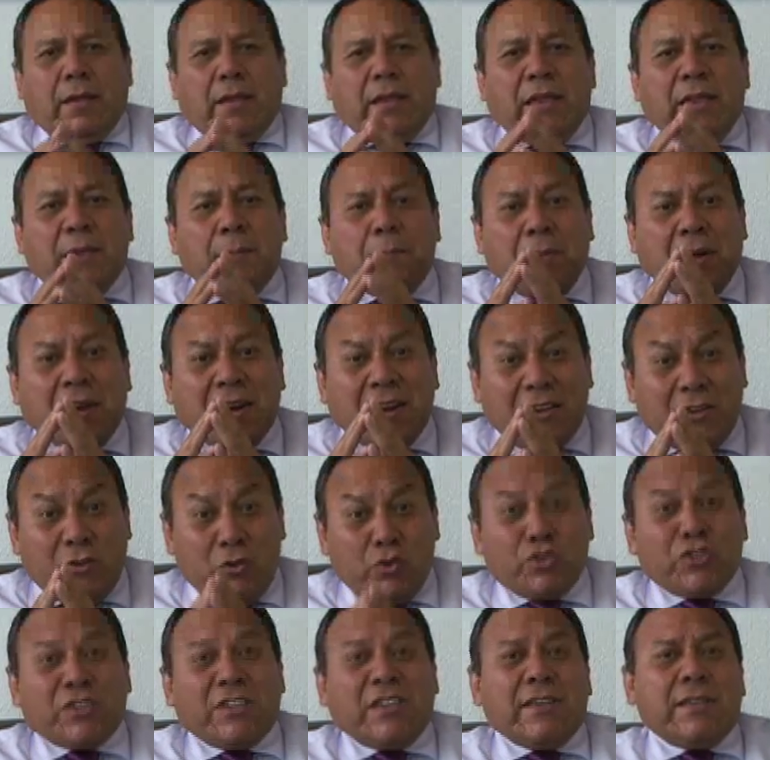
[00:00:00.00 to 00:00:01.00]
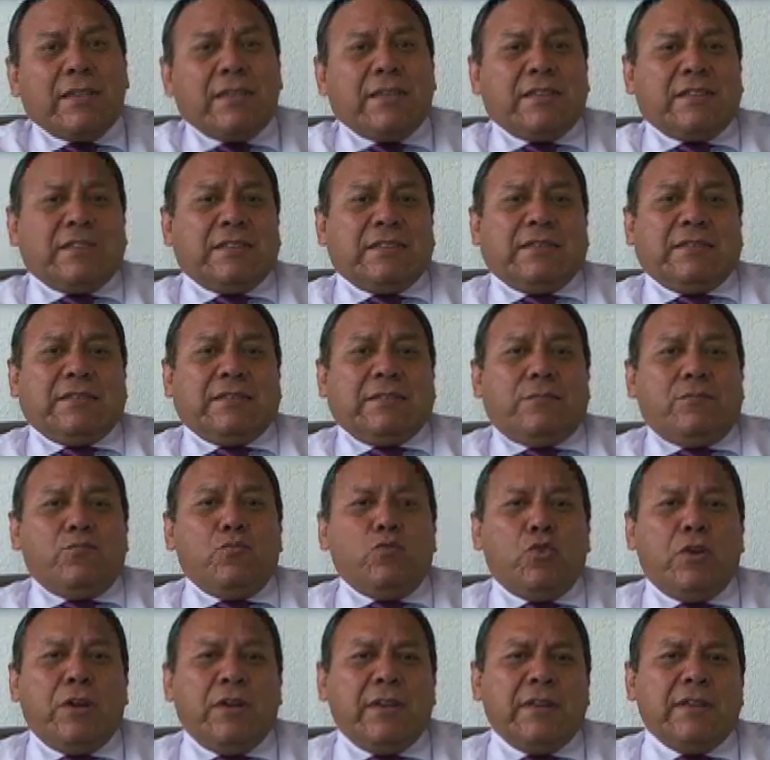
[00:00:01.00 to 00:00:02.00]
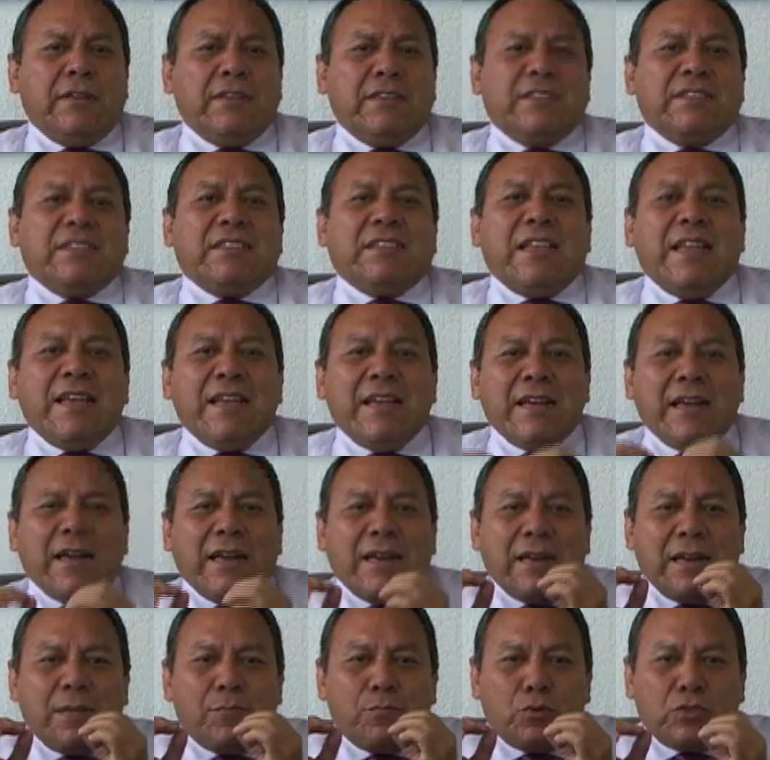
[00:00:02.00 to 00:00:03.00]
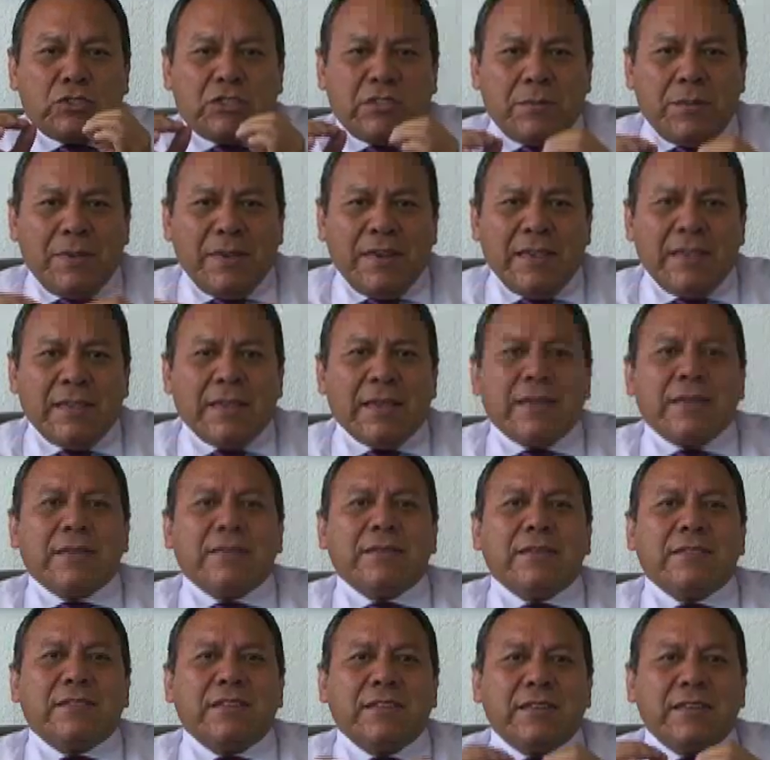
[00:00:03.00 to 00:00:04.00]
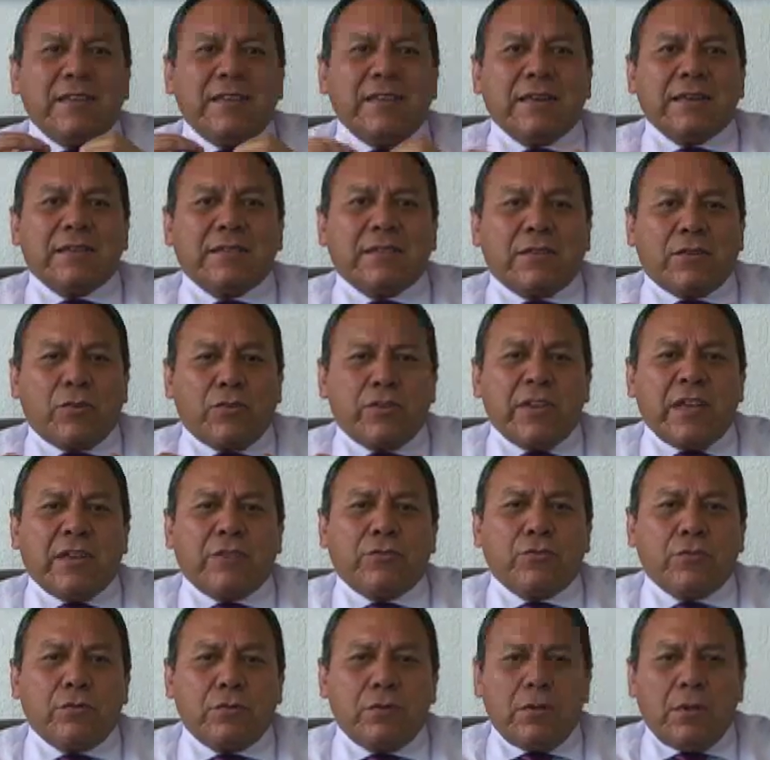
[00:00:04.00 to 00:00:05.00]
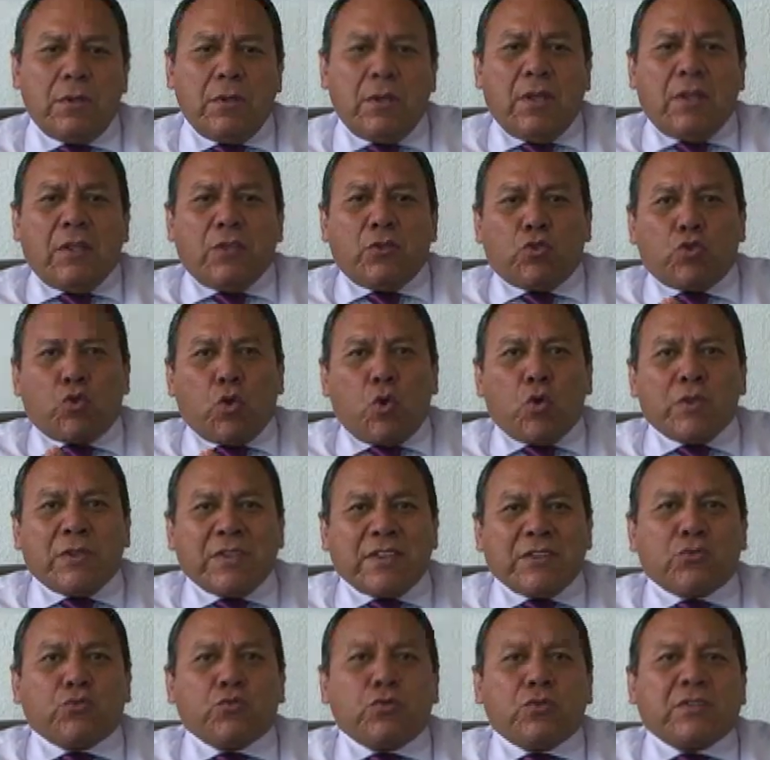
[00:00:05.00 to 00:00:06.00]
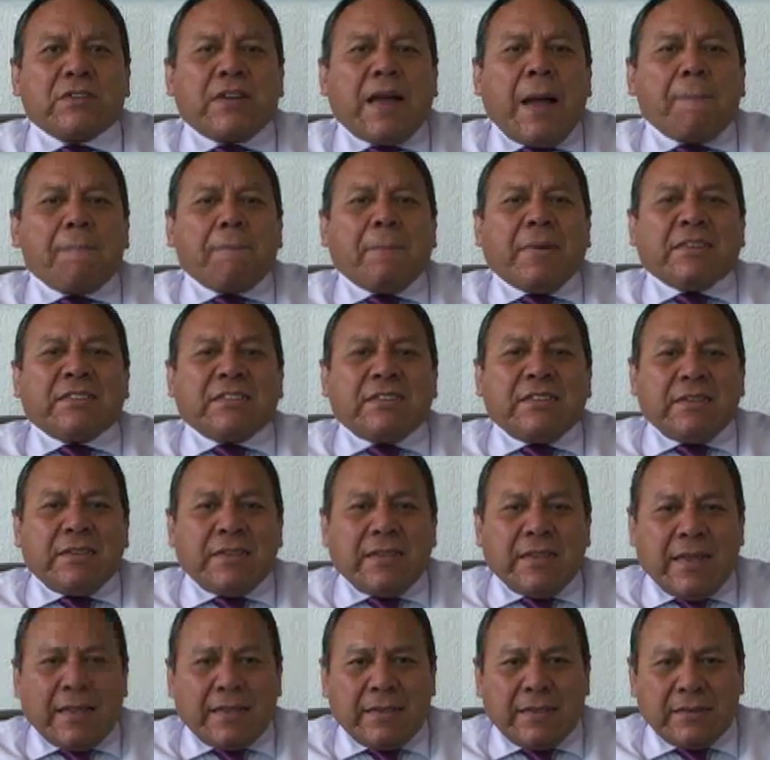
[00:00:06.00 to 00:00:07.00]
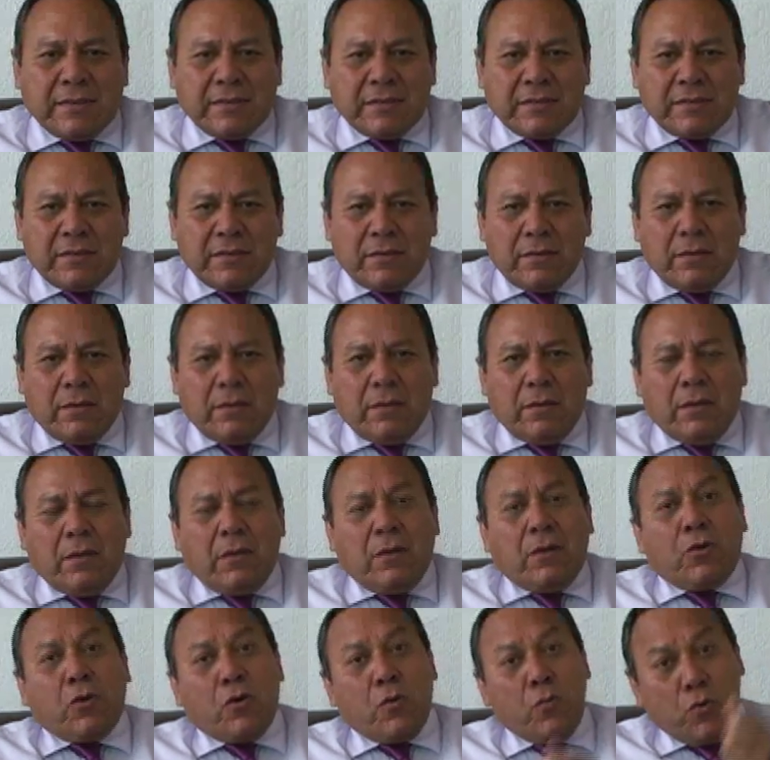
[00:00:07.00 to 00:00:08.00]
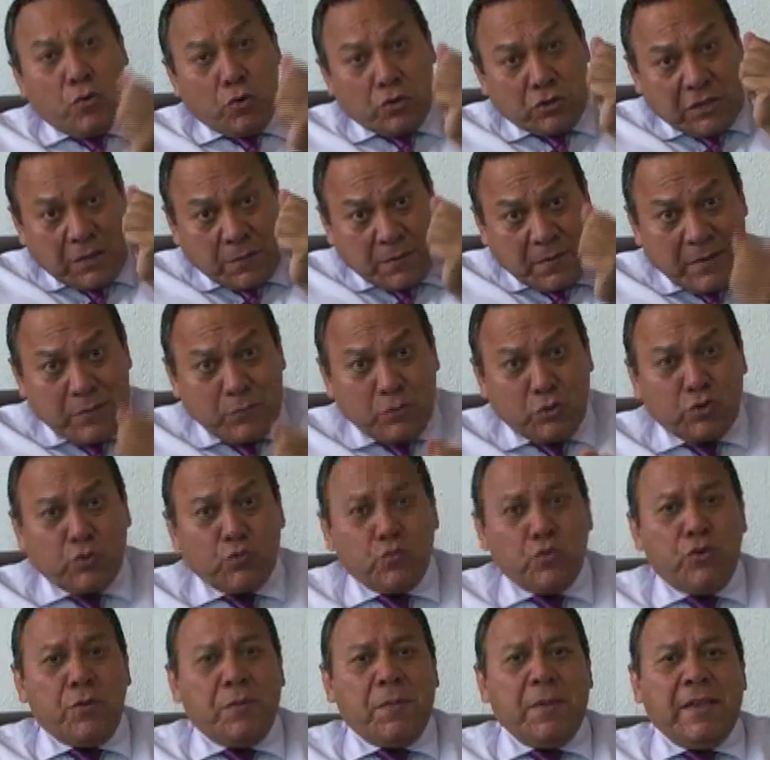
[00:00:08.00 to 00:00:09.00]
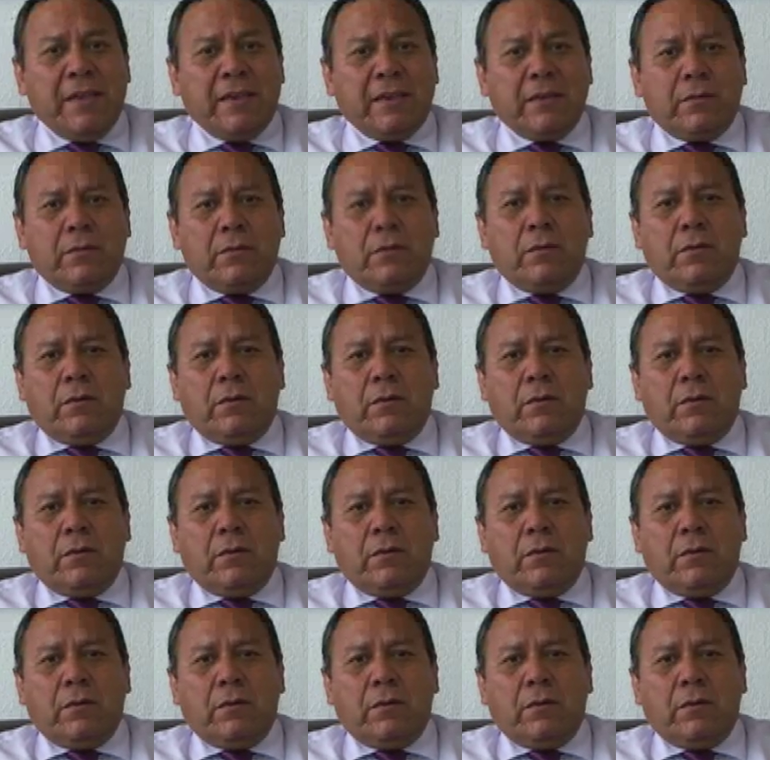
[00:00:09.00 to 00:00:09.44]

Y para que ustedes, mujeres, tengan la posibilidad de seguir desarrollando todas sus capacidades. Como lo sabemos muy bien,